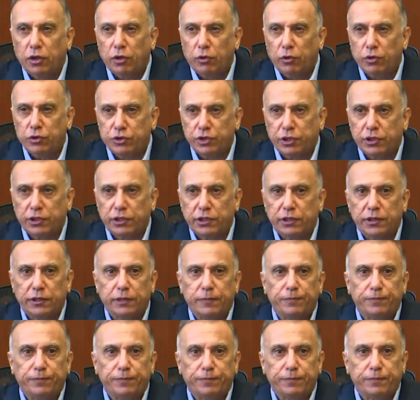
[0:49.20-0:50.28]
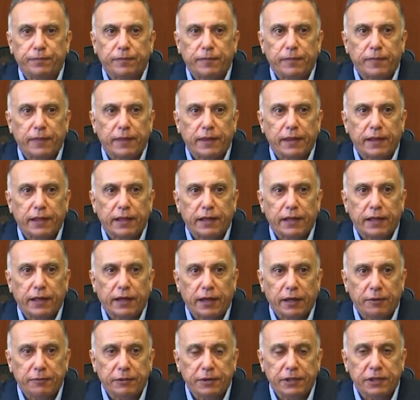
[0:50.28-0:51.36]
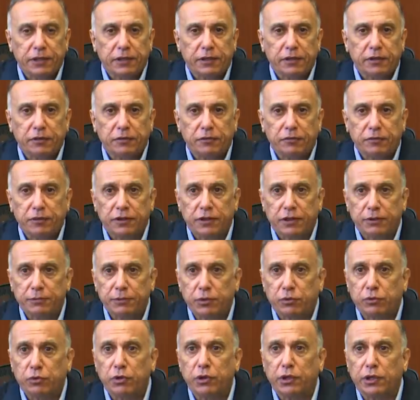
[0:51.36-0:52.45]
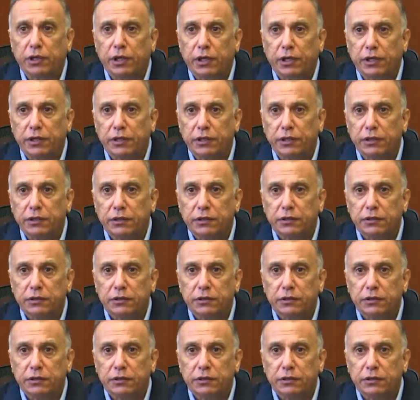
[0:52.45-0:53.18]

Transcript: وجرح عميق في ضمير كل العراقيين